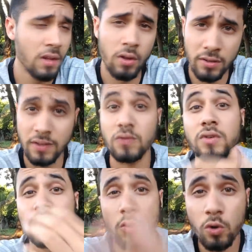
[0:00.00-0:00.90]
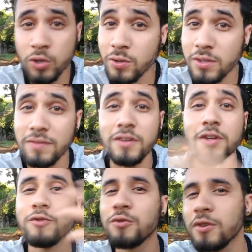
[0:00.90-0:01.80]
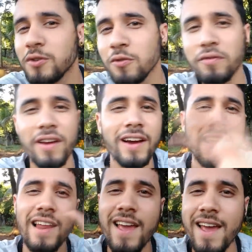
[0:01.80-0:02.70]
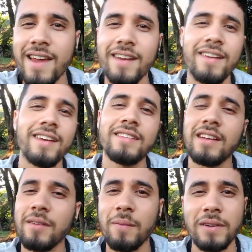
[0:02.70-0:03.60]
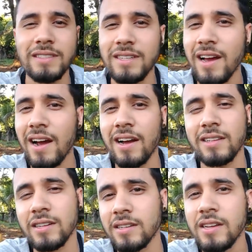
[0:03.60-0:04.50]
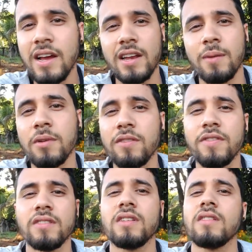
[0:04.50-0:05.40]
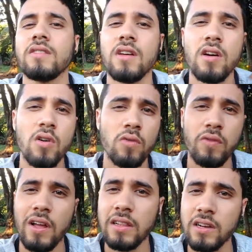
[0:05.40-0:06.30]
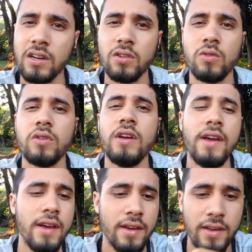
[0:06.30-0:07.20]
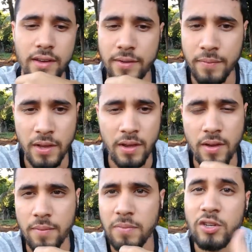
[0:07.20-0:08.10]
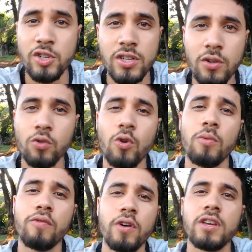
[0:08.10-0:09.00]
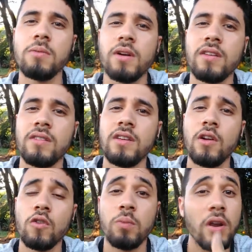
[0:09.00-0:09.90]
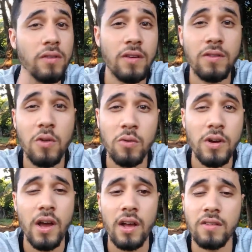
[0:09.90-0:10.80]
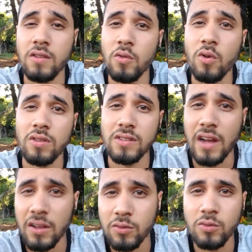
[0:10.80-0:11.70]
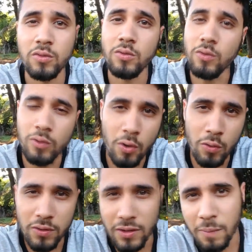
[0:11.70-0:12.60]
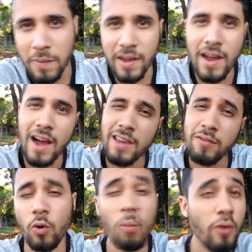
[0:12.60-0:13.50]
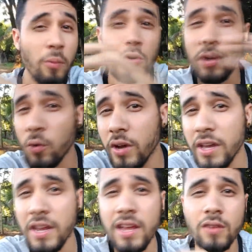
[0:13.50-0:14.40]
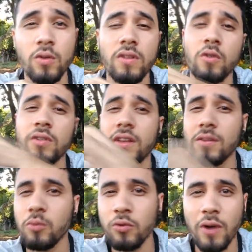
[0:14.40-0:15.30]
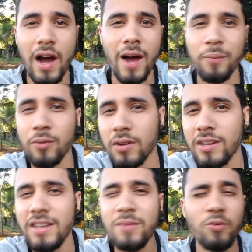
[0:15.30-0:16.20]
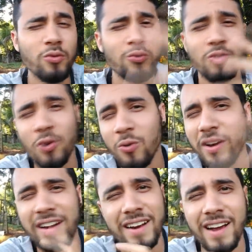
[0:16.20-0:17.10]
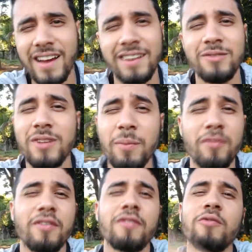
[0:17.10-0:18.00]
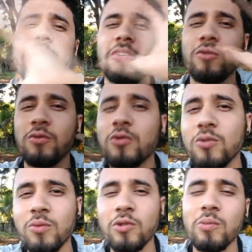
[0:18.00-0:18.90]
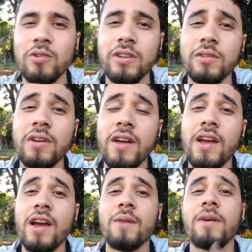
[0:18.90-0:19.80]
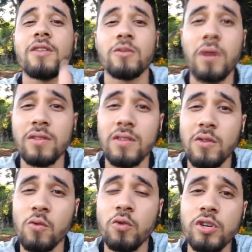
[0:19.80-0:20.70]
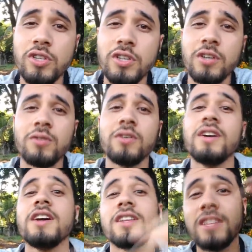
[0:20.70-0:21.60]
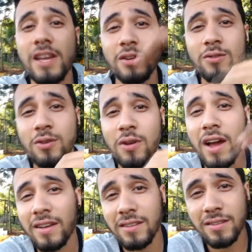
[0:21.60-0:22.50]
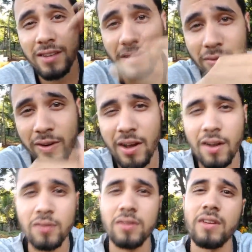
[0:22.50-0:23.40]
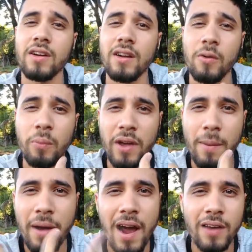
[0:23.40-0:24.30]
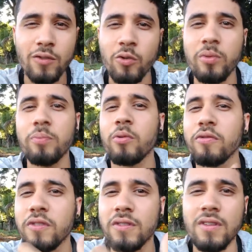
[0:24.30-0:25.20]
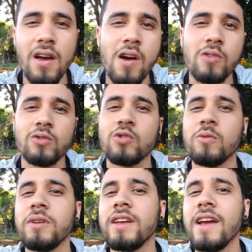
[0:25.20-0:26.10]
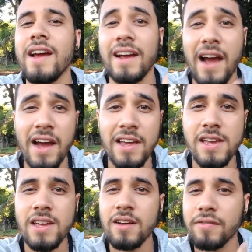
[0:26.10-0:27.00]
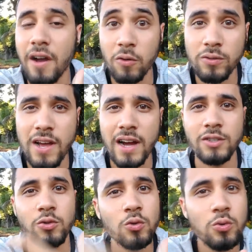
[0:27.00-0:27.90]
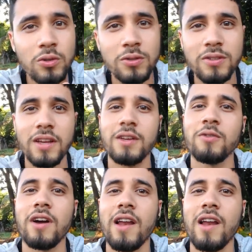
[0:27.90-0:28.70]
Então, assim, se você curtiu esse vídeo, curtiu ver a galera, né, na, na passeata, na manifestação, falando, é é, pedindo, como foi aqui em Brasília. Eu espero que vocês tenham assim, gostado do, do, do, que eu consegui pegar Como é muita correria, as coisas acontecem muito rápido ali, muito sol na cara, não dá para ficar filmando tudo muito bonito. Mas eu espero que vocês tenham curtido. Deixe o seu like, se inscreve no canal se você quer acompanhar mais sobre profissão, sobre carreira, faculdade, tudo isso tem aqui no